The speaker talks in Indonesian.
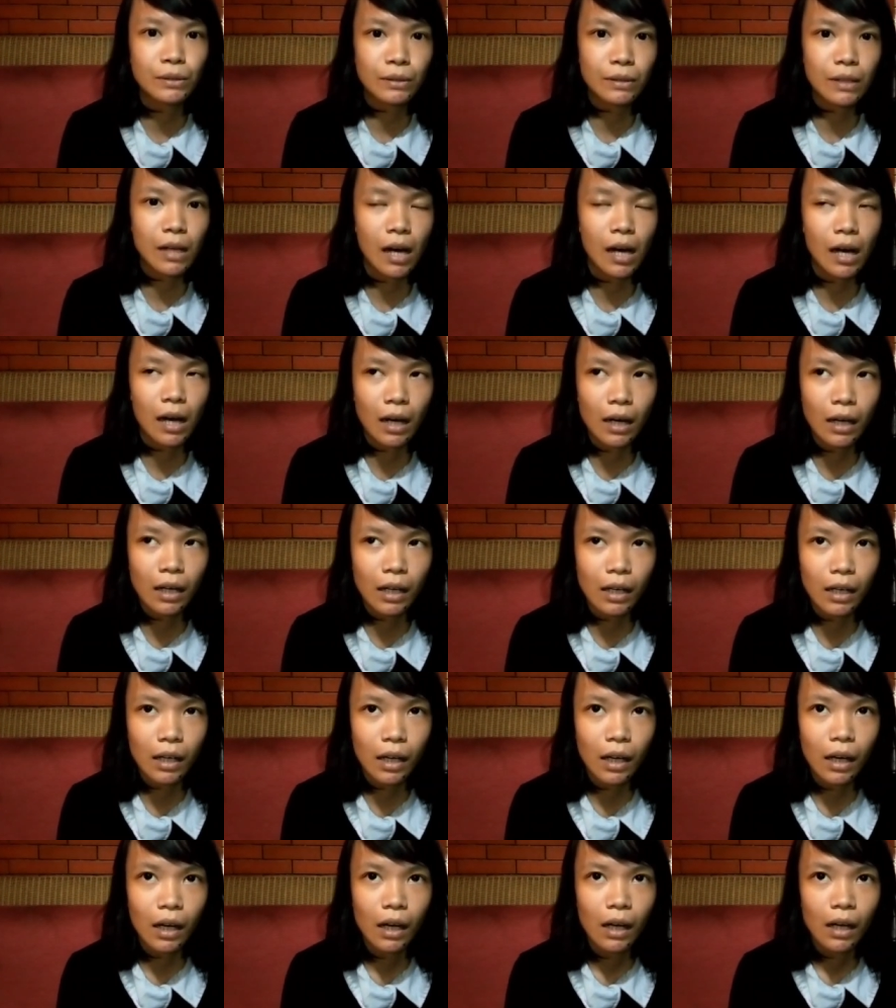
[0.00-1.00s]
Uh,
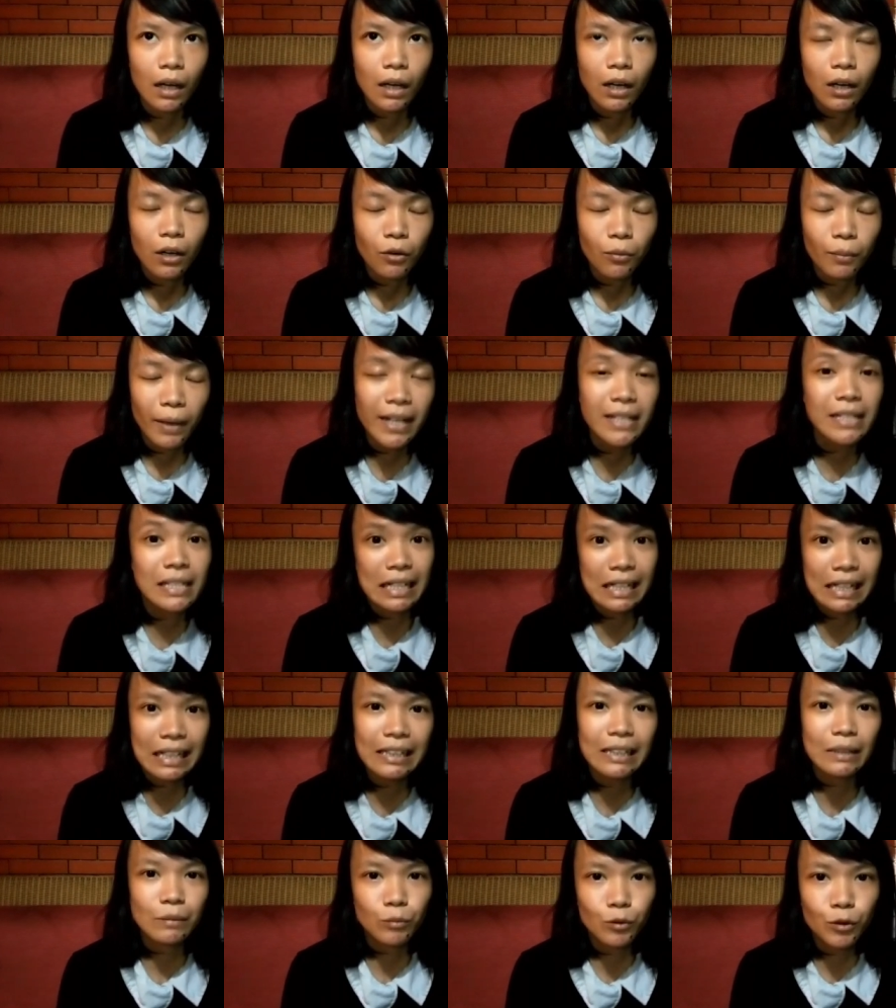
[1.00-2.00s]
lumayan
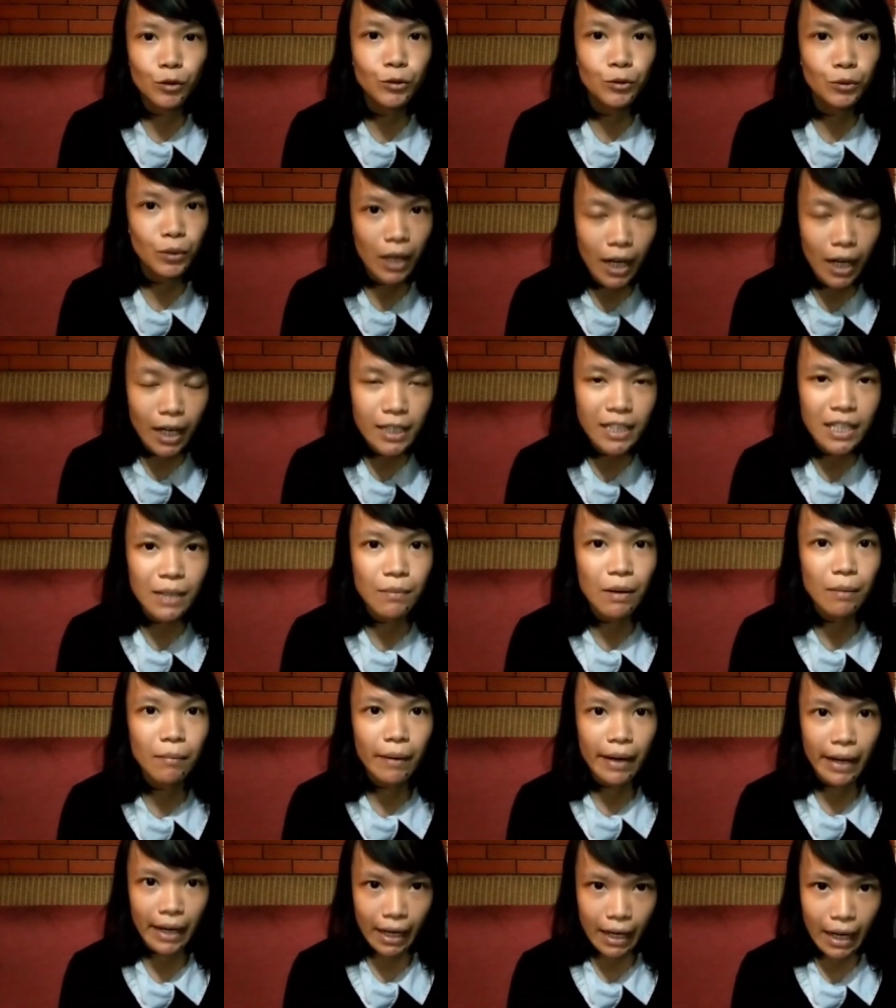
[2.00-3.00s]
sering ketemu juga sama
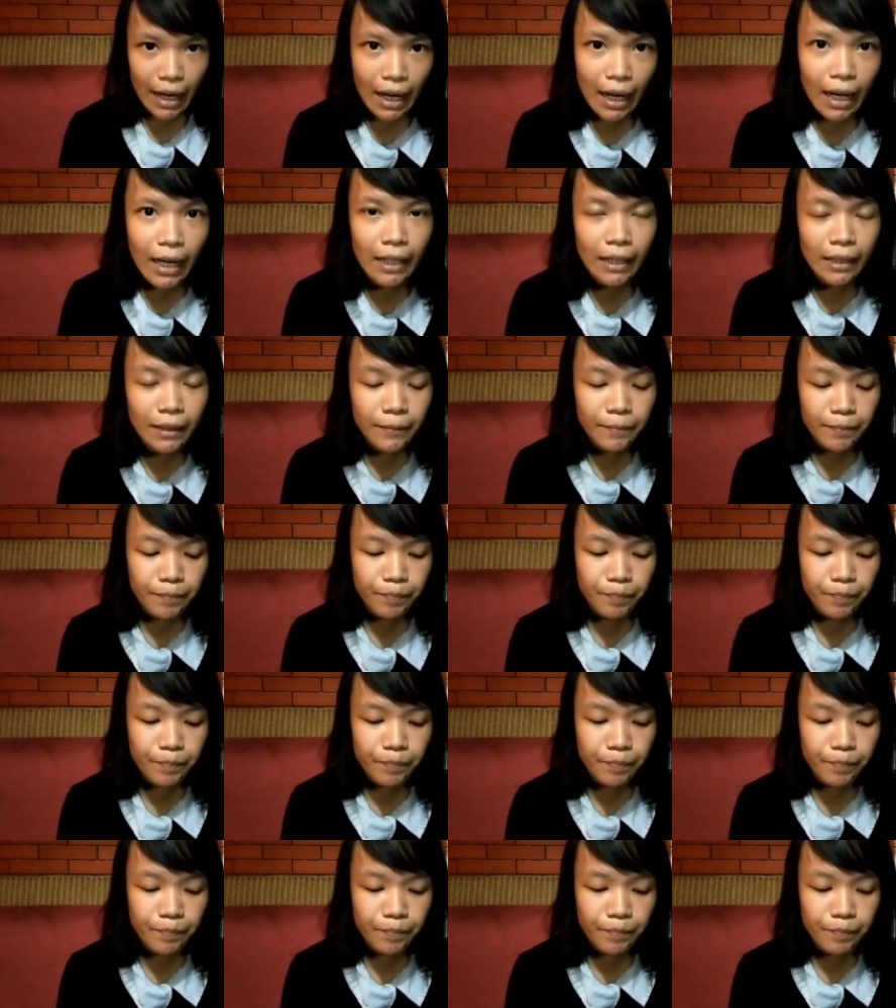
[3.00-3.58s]
mereka.